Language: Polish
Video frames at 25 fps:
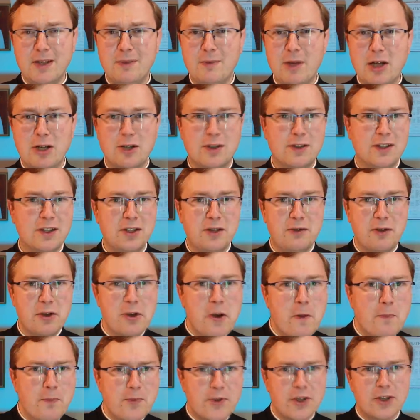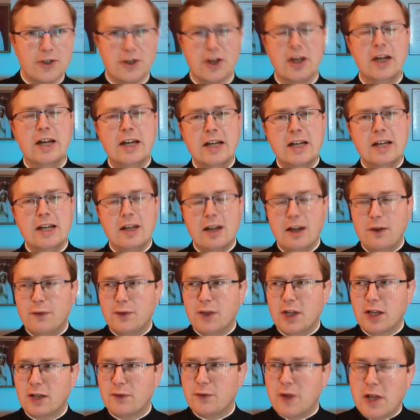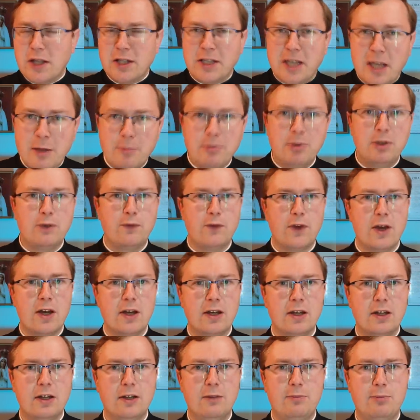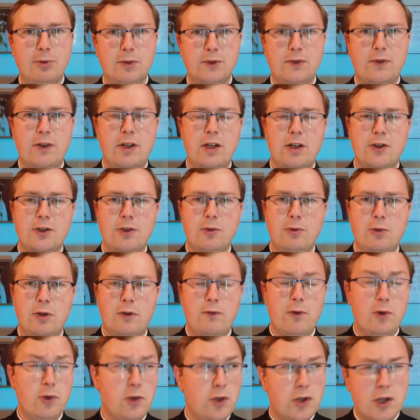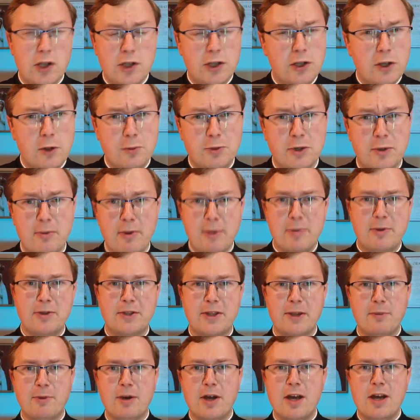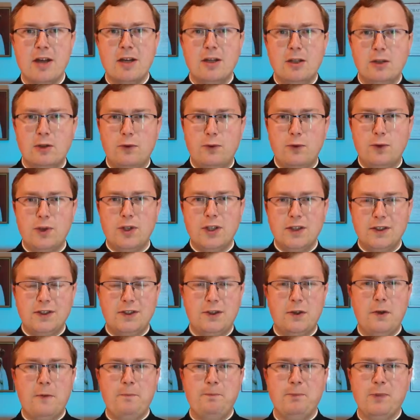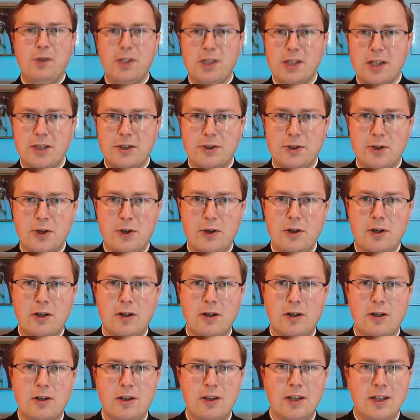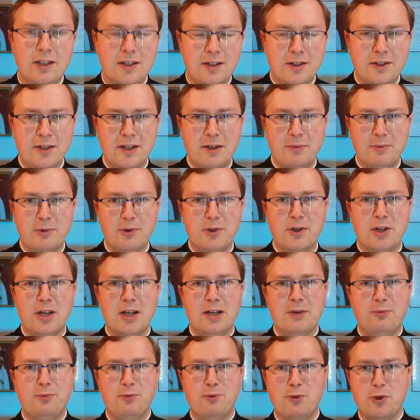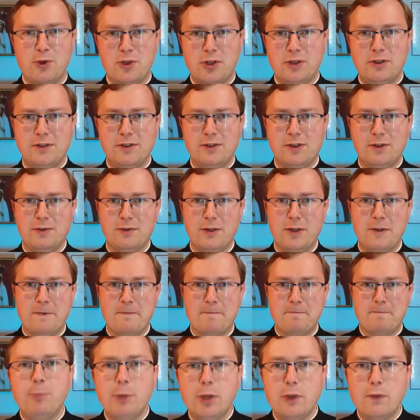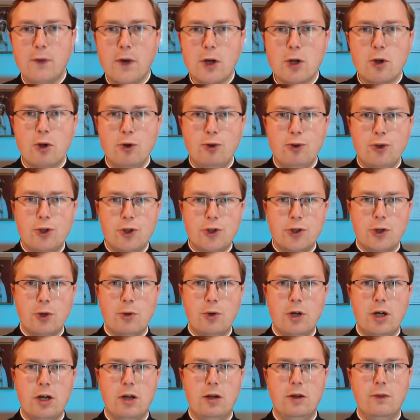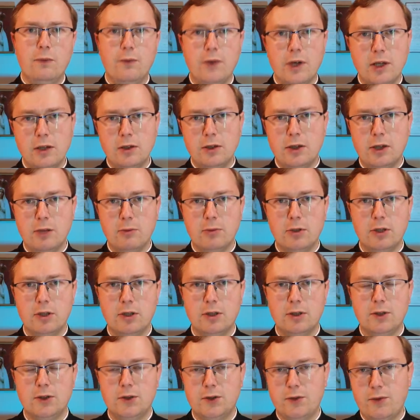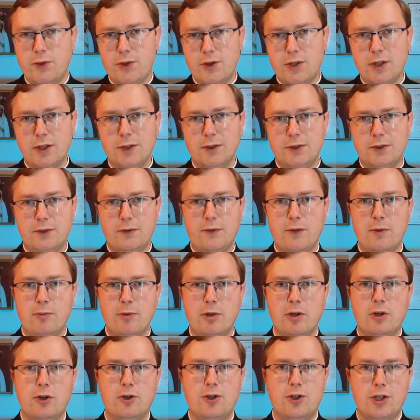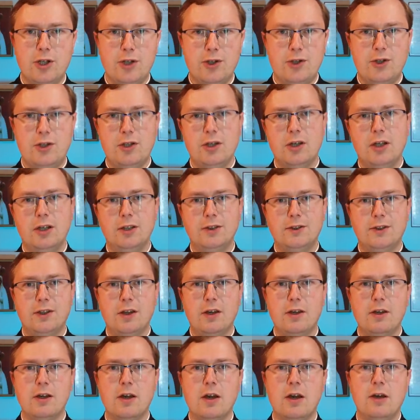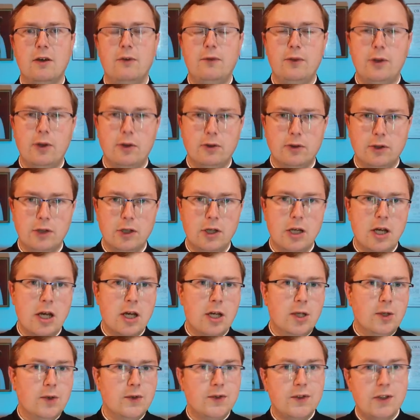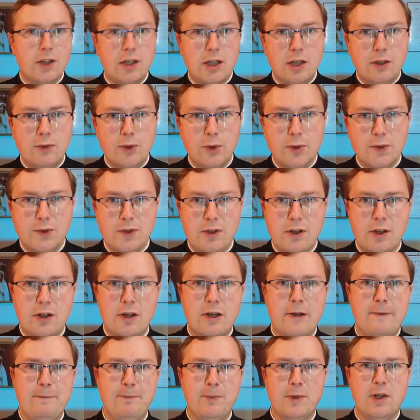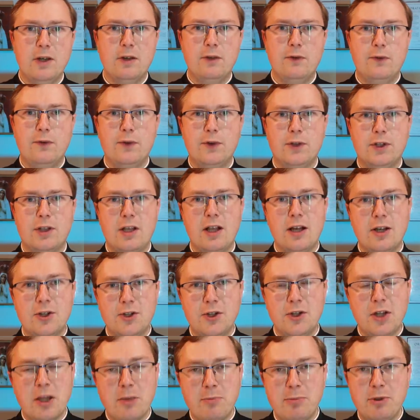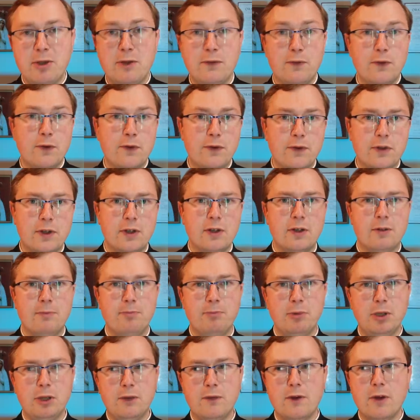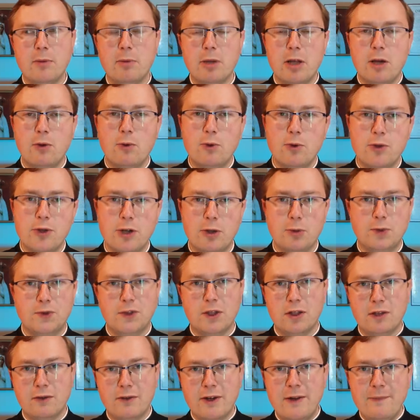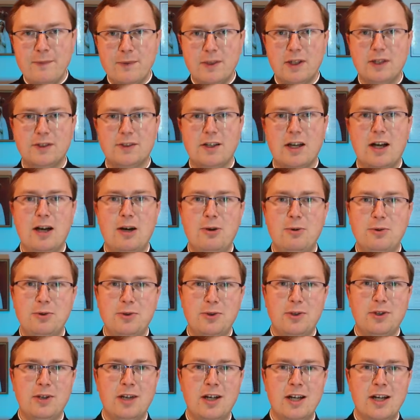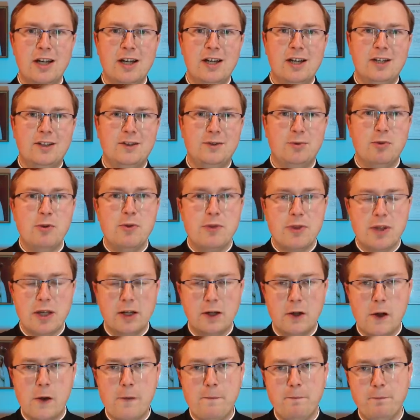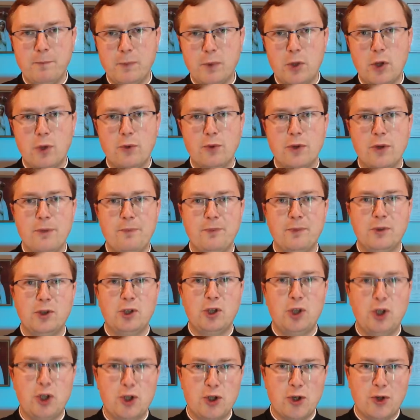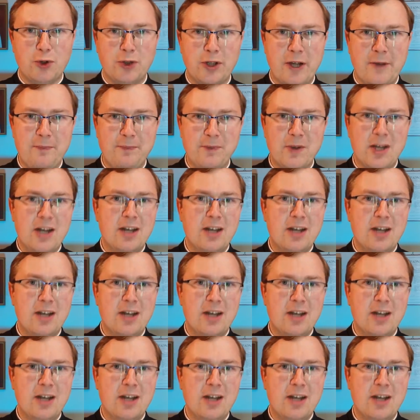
aż zadziwiające, że w tak wielkiej bitwie pozwala się dowodzić, jeśli dobrze pamiętam, 21-letniemu młodzieńcowi. Bitwa kończy się wielkim zwycięstwem chrześcijańskiej floty. Z ciekawostek e, w trakcie tej bitwy, w bitwie brał udział Cervantes, autor słynnego Don Quixota.